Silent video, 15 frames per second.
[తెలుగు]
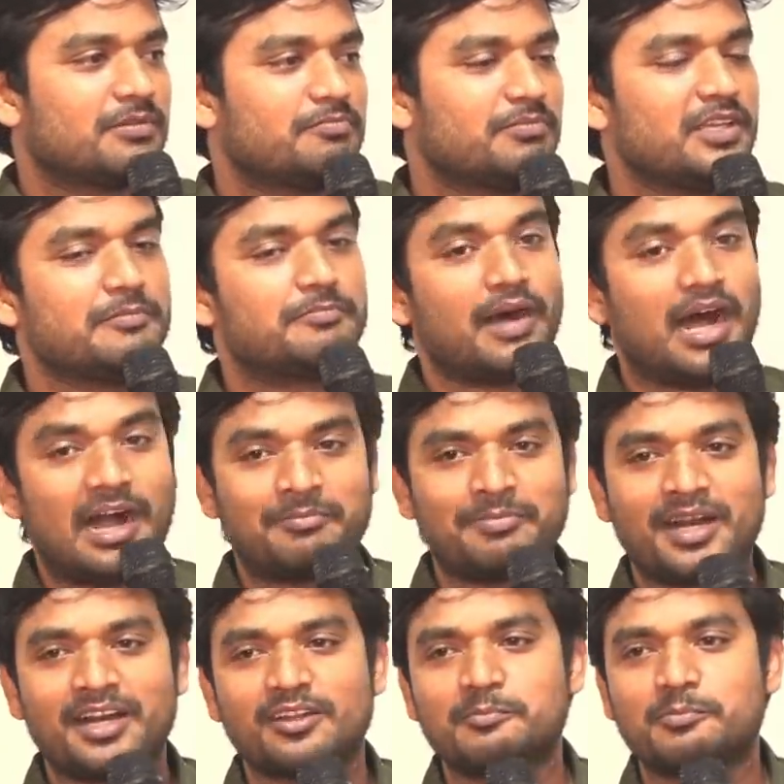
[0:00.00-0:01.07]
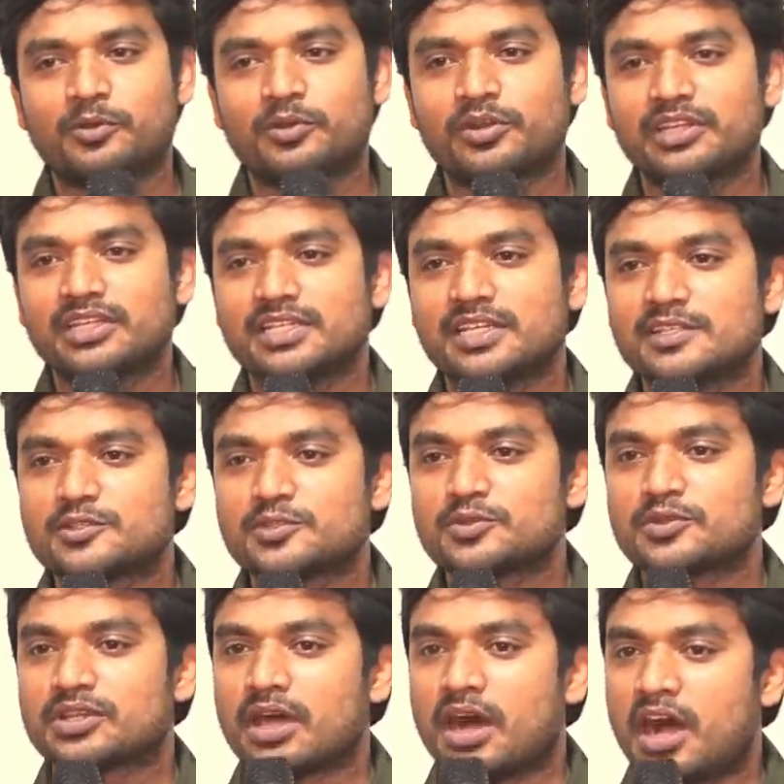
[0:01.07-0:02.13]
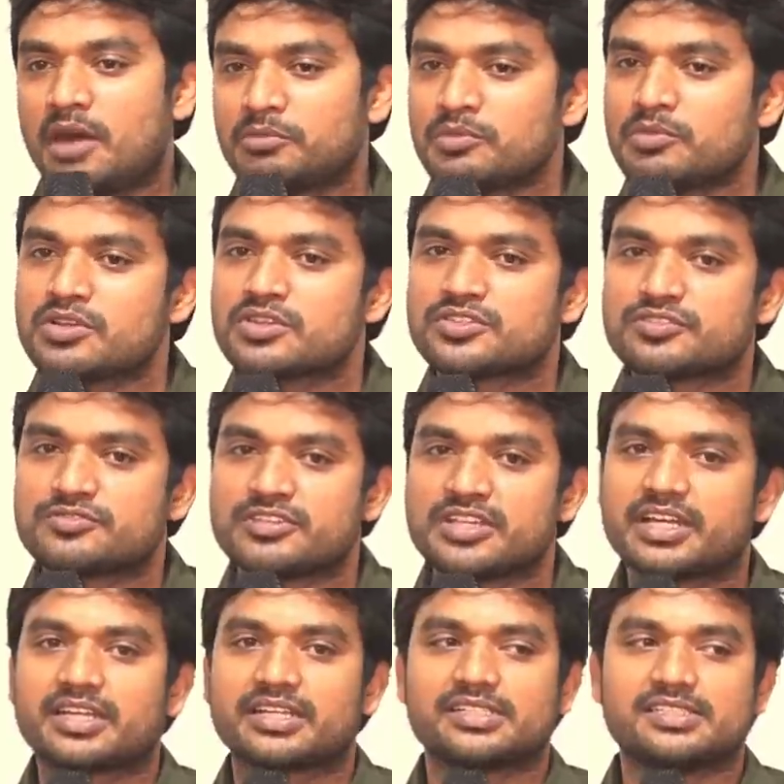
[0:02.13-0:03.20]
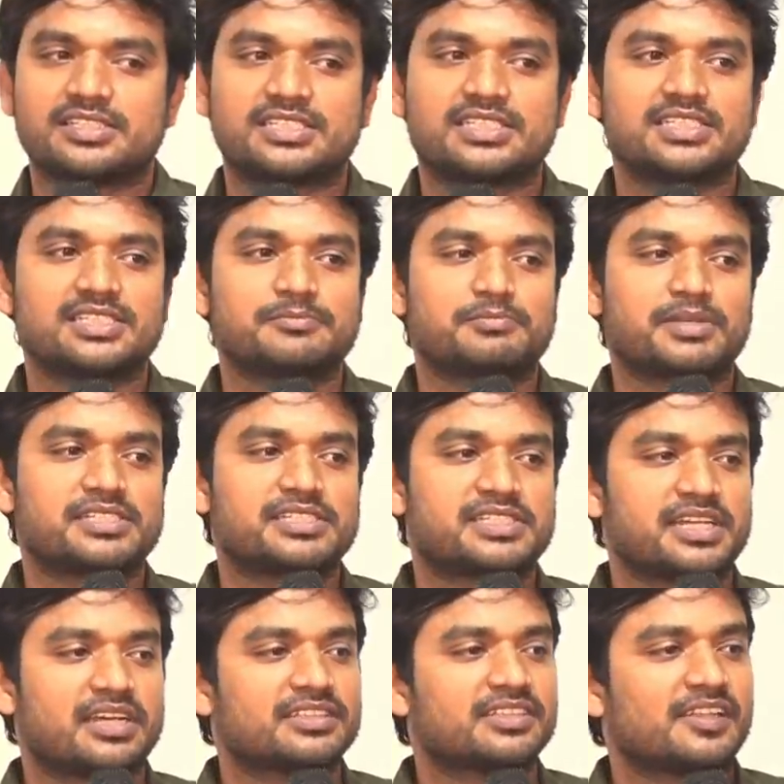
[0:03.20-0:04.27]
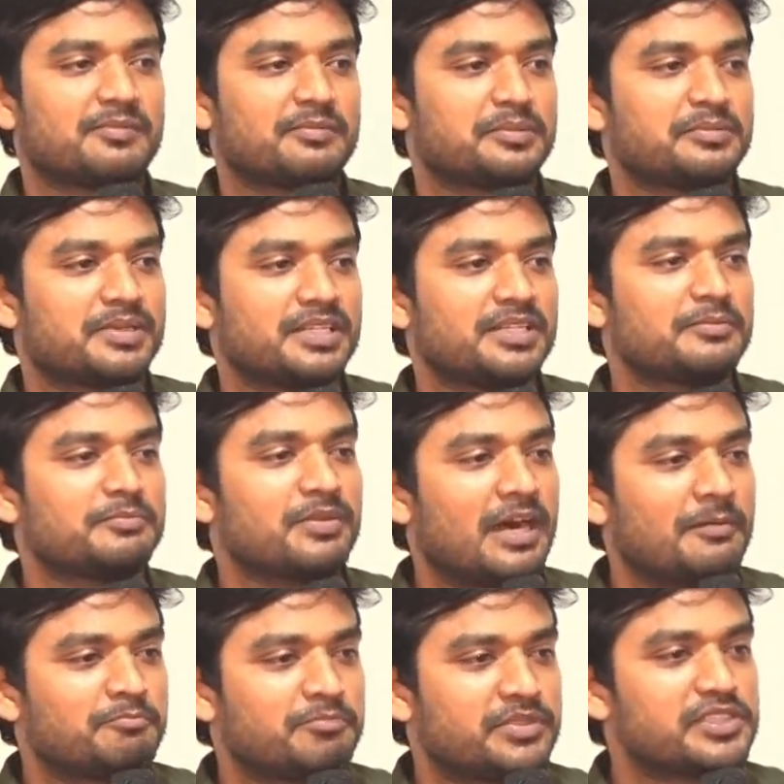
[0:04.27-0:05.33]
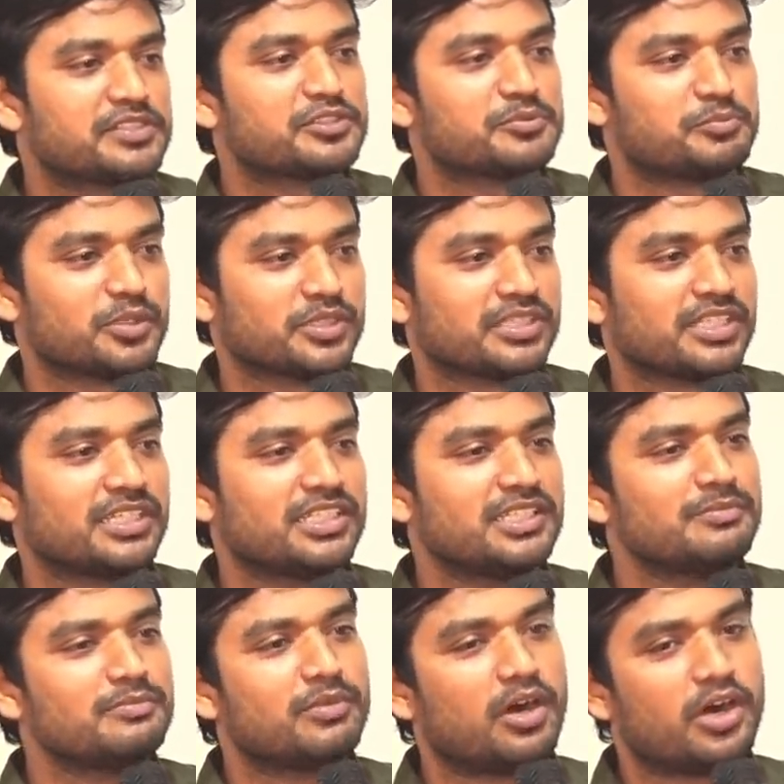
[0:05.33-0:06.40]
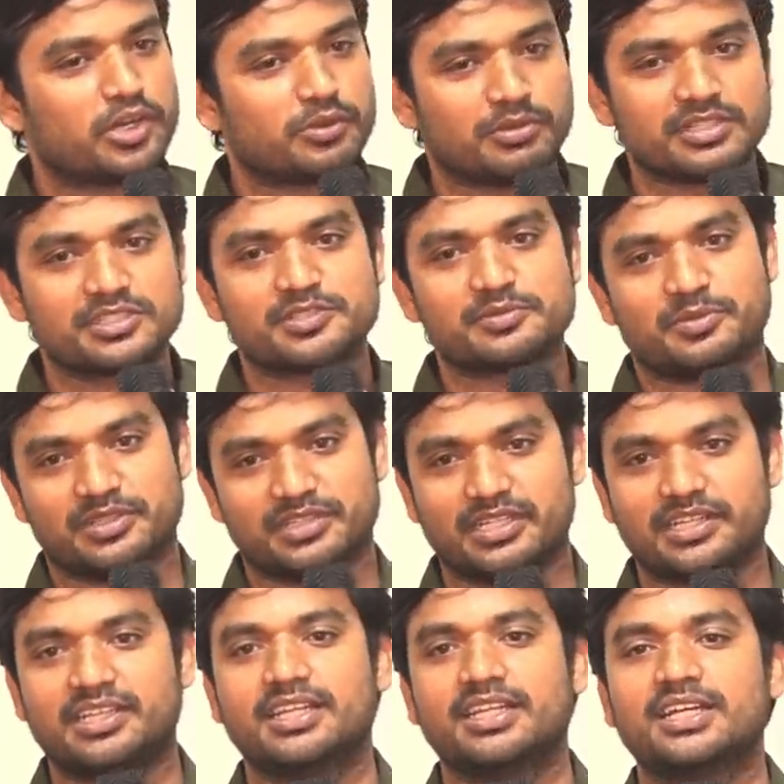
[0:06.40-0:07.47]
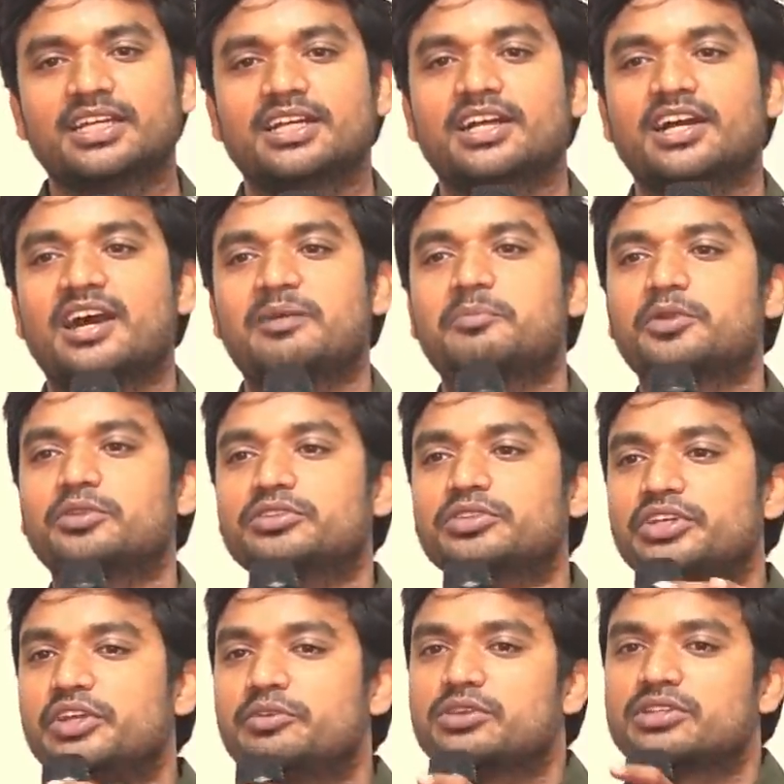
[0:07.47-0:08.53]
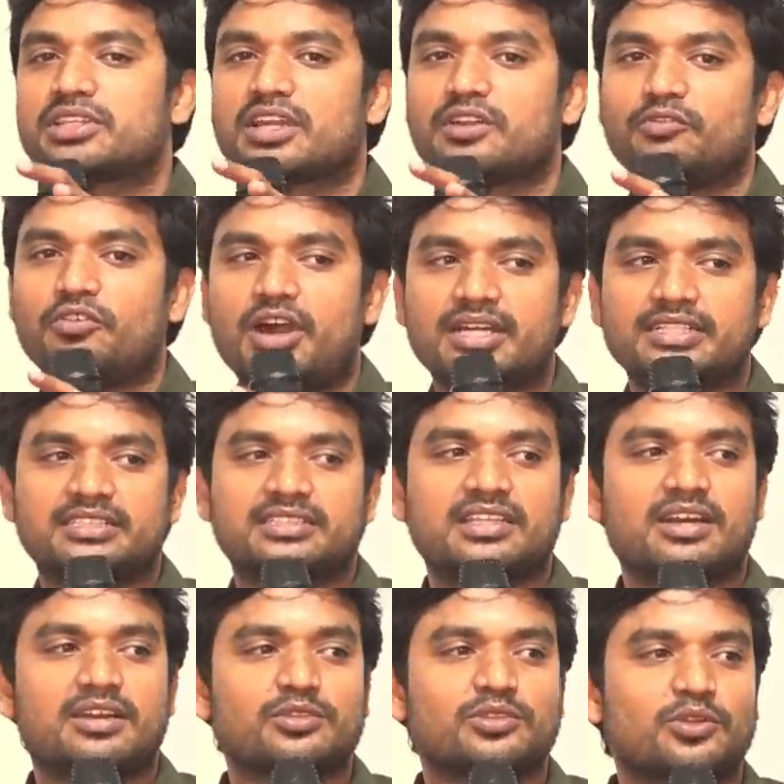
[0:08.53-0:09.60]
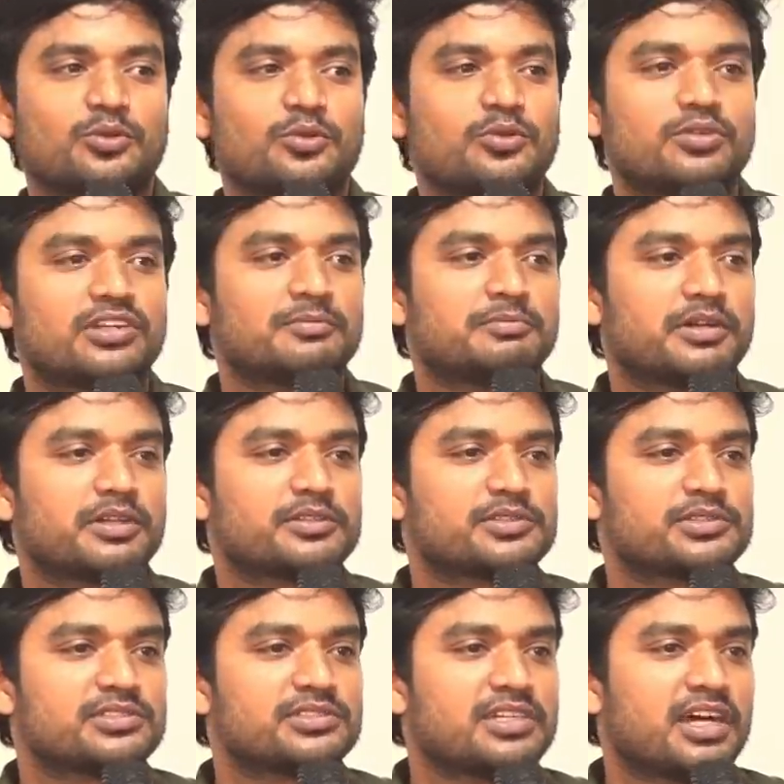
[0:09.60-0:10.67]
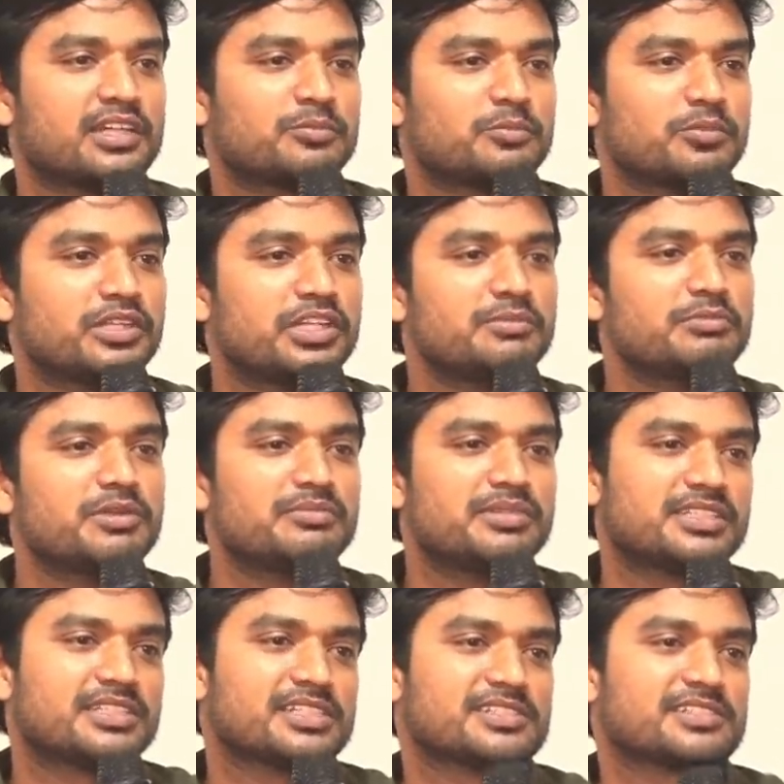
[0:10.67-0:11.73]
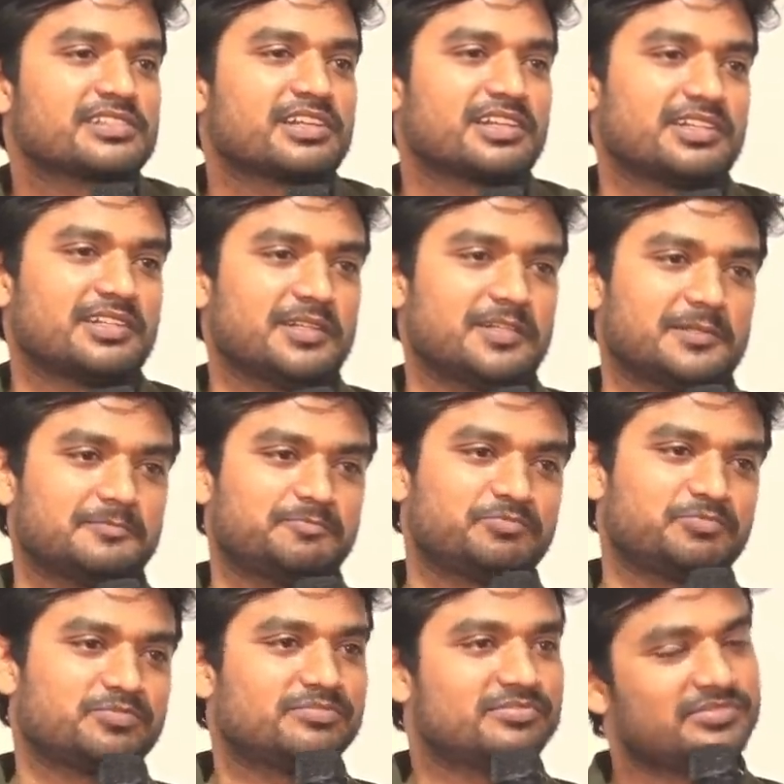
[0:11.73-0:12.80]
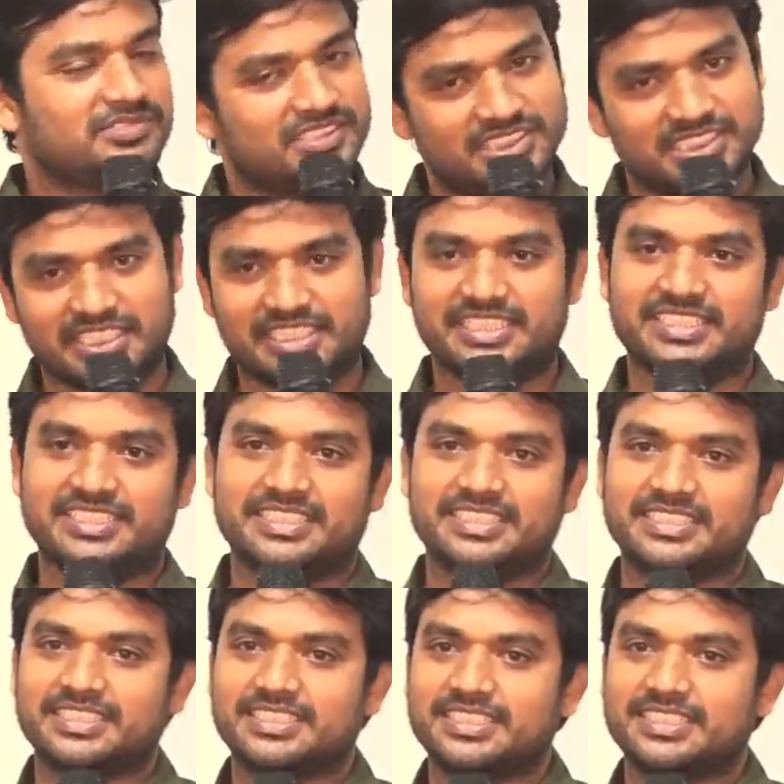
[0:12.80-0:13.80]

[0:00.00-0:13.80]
మీ పాపాలు ఒప్పుకొని యేసు నామమును స్వీకరించి పశ్చాత్తాపడి బాప్తిజం పొందండి మారు మనసు పొందండి అప్పుడు దేవుడు తన వాగ్దానంతో కూడిన పరిశుద్ధాత్ముడిని మీ మీదకి ఇస్తాడన్నాడు జరిగింది